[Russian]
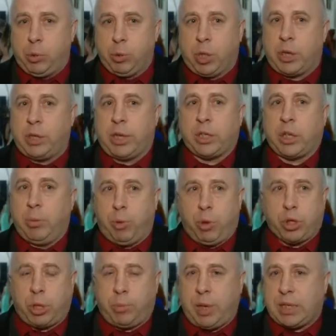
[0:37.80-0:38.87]
полутора, даже и
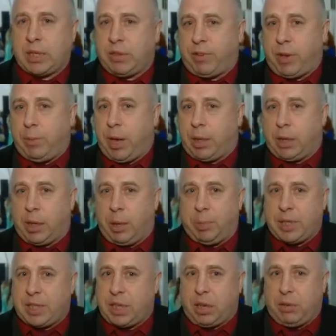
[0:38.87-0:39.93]
больше месяцев ребята
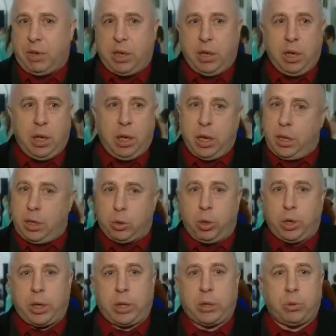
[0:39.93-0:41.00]
репетировали. И не
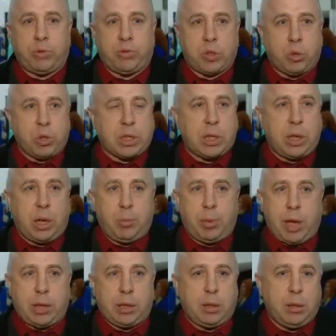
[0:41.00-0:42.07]
только тут взрослые
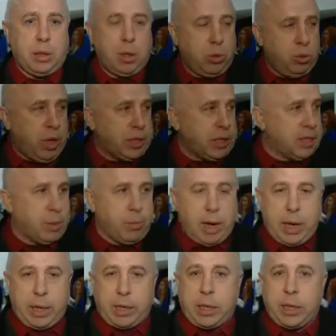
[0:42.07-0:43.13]
ребята. У нас есть и
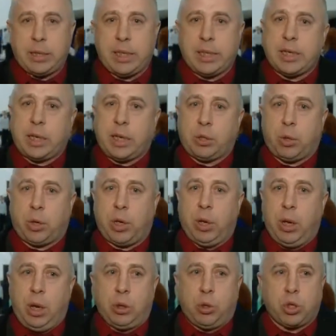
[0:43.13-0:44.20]
маленькие дети, которые
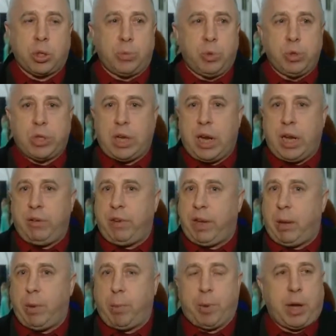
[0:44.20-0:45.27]
тоже мы уделяли
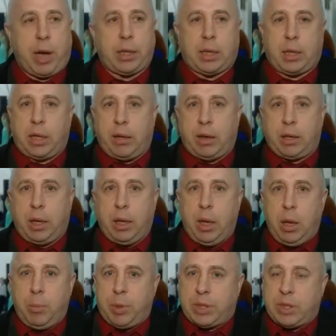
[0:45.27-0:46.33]
время. Порядка, наверное,
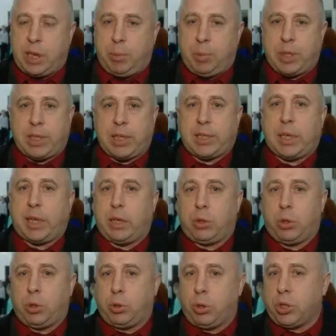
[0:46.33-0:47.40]
пяти репетиций,
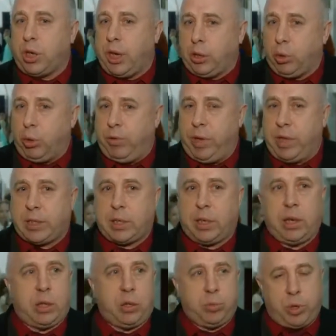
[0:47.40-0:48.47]
которые тоже готовились.
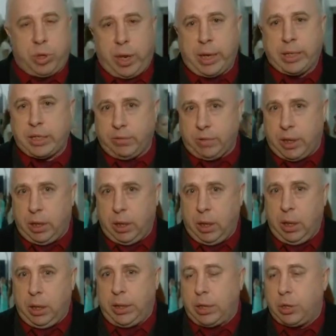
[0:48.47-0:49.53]
И я думаю, они активно
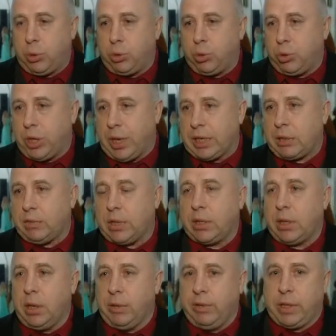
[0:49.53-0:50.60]
начнут
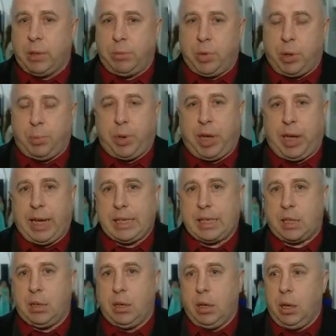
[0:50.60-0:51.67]
участвовать в этом
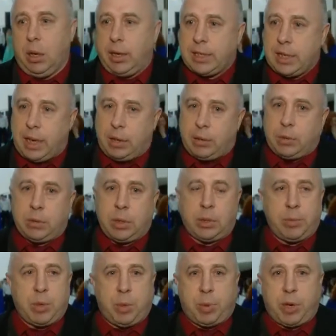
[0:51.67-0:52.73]
мероприятии. Хотя
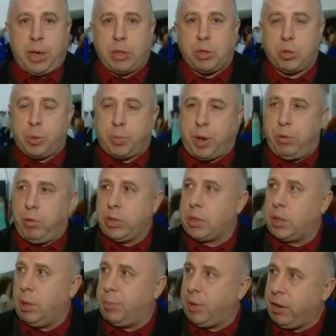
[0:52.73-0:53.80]
это мероприятие уже
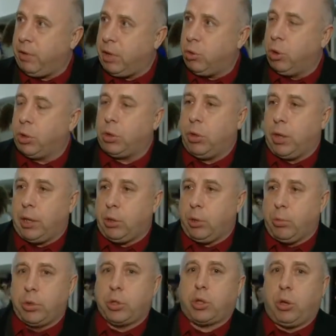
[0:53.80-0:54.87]
проводится не первый год, но я
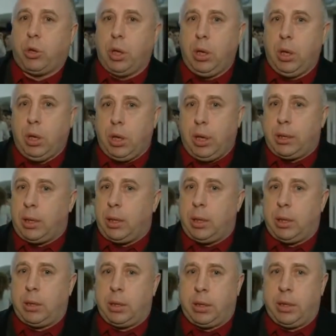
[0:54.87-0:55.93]
думаю, что
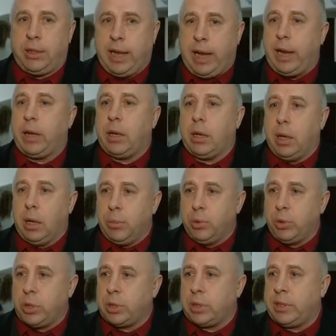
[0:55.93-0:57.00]
это и далее
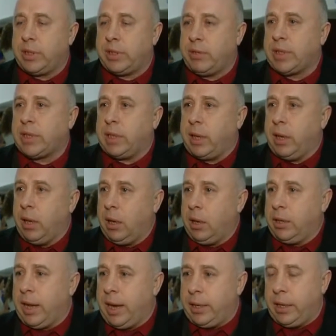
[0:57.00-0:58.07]
будет действительно
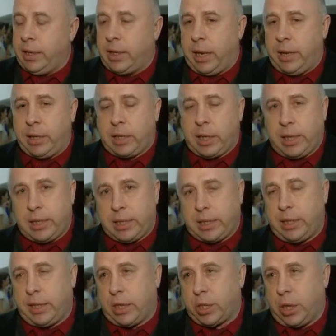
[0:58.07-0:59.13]
дальней, дальней
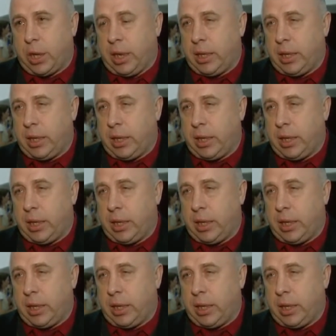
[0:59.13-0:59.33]
традиции нашей